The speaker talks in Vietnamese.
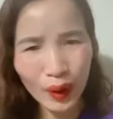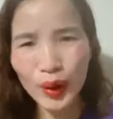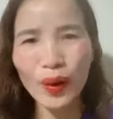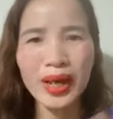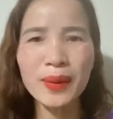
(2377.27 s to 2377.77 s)
cứ
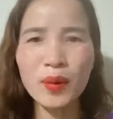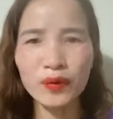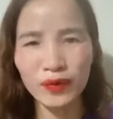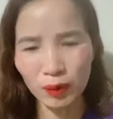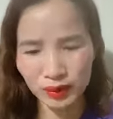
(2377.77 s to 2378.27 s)
loay hoay
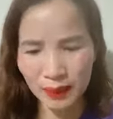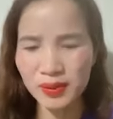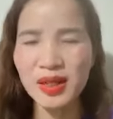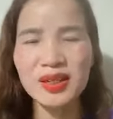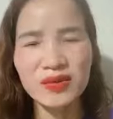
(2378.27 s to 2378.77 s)
một vòng
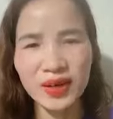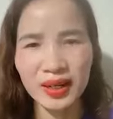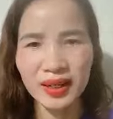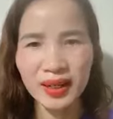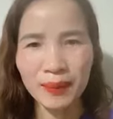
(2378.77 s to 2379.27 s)
rắp rơi như
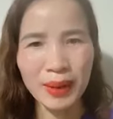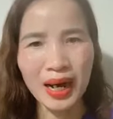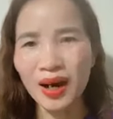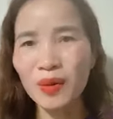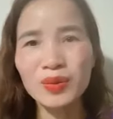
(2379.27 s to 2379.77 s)
vậy
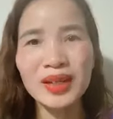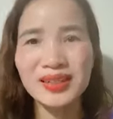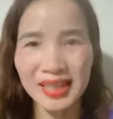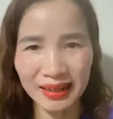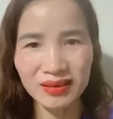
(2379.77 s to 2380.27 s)
mà không
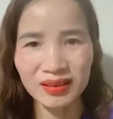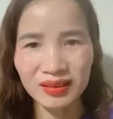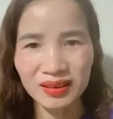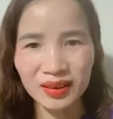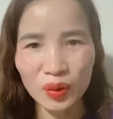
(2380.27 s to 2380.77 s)
nhận ra
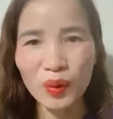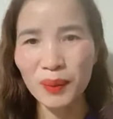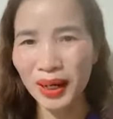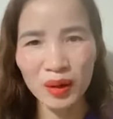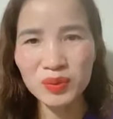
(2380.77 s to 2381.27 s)
được, đúng
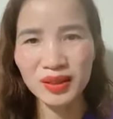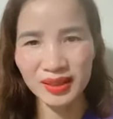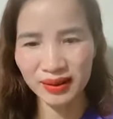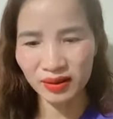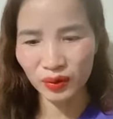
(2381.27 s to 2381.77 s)
không ạ? Mà không
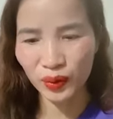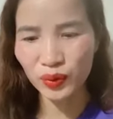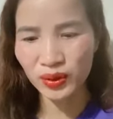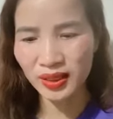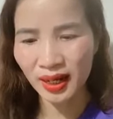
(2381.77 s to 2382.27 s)
nhận ra được,
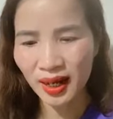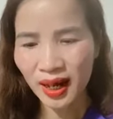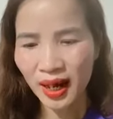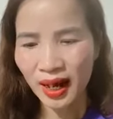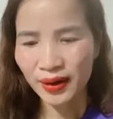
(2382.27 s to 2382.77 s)
quý cô chú anh chị ạ.
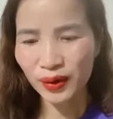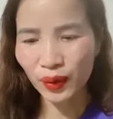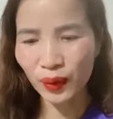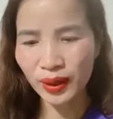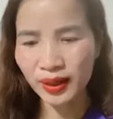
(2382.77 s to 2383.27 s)

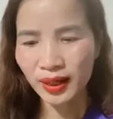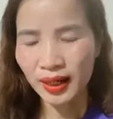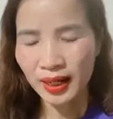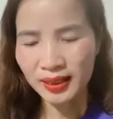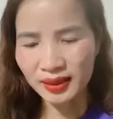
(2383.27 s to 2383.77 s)
Rồi
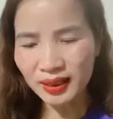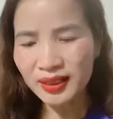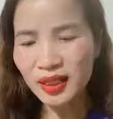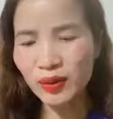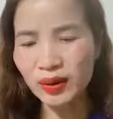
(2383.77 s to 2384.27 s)

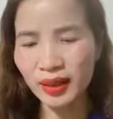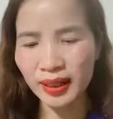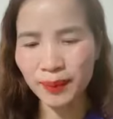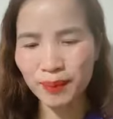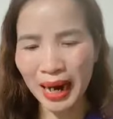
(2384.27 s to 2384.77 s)
rất nhiều
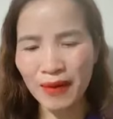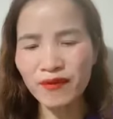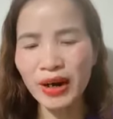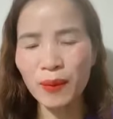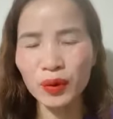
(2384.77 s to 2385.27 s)
người
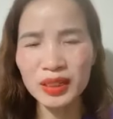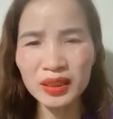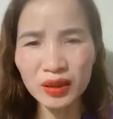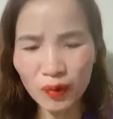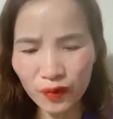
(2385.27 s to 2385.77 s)
bám vào một
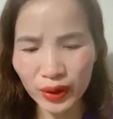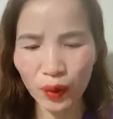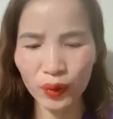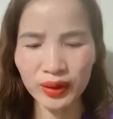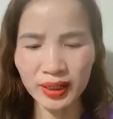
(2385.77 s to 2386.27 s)
cái công
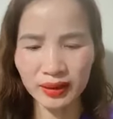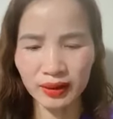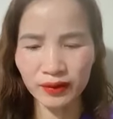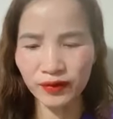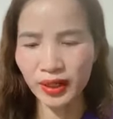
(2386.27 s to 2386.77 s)
việc ổn định
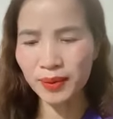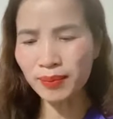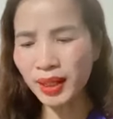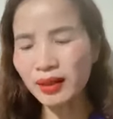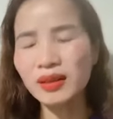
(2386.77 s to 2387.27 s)

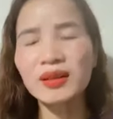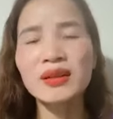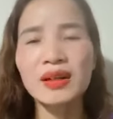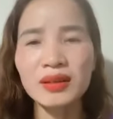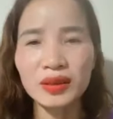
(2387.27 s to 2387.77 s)
với mức
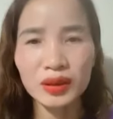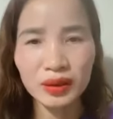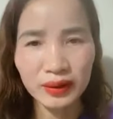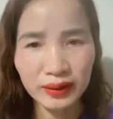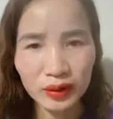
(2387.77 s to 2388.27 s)
lương
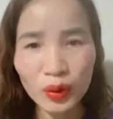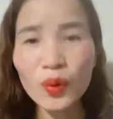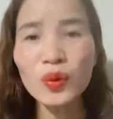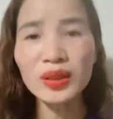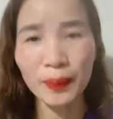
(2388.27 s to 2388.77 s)

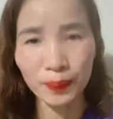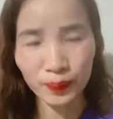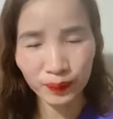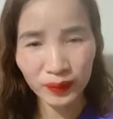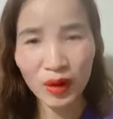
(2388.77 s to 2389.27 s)
thu
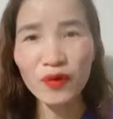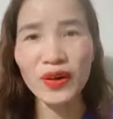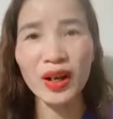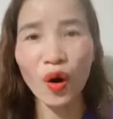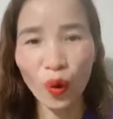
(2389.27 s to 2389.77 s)
nhập
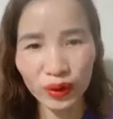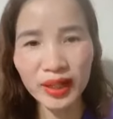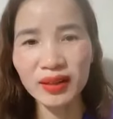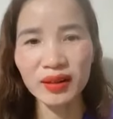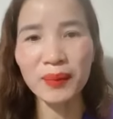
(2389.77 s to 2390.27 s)
không phải là
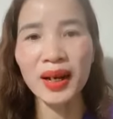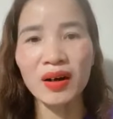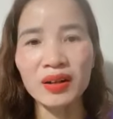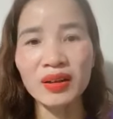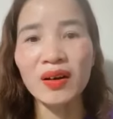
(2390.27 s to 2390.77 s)
ổn định nữa mà
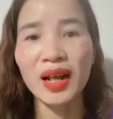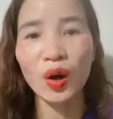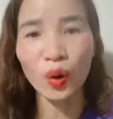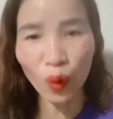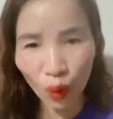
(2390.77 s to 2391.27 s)
là người ta gọi
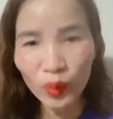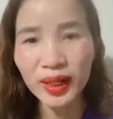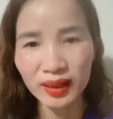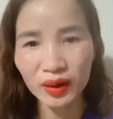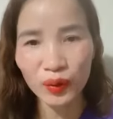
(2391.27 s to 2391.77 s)
là
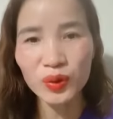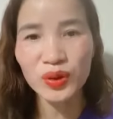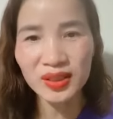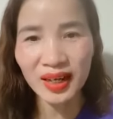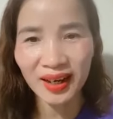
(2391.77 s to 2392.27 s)
cố định, quý
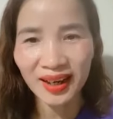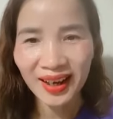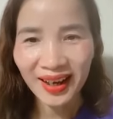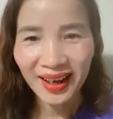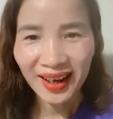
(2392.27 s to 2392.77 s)
cô chú anh chị ạ.